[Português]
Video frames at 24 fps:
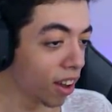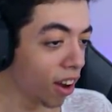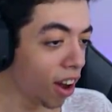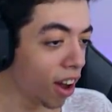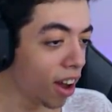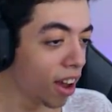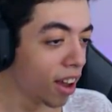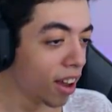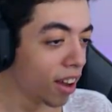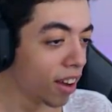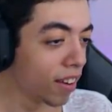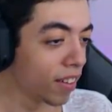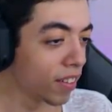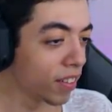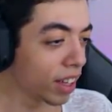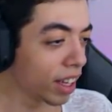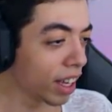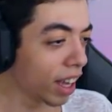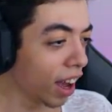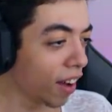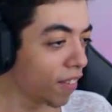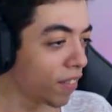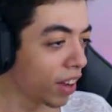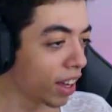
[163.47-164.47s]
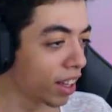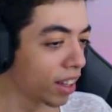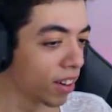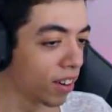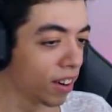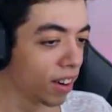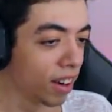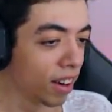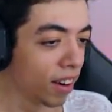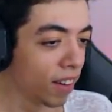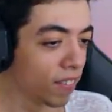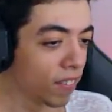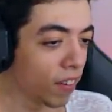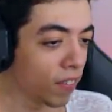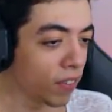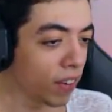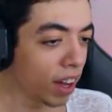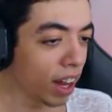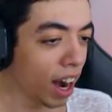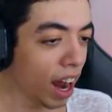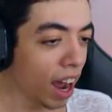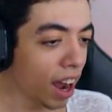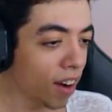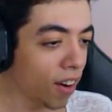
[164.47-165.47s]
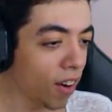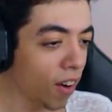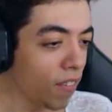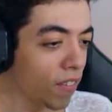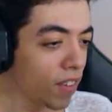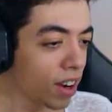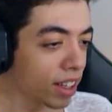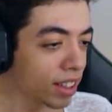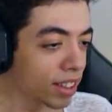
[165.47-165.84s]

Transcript: não, vem cá, Pedro. Vou parar. Como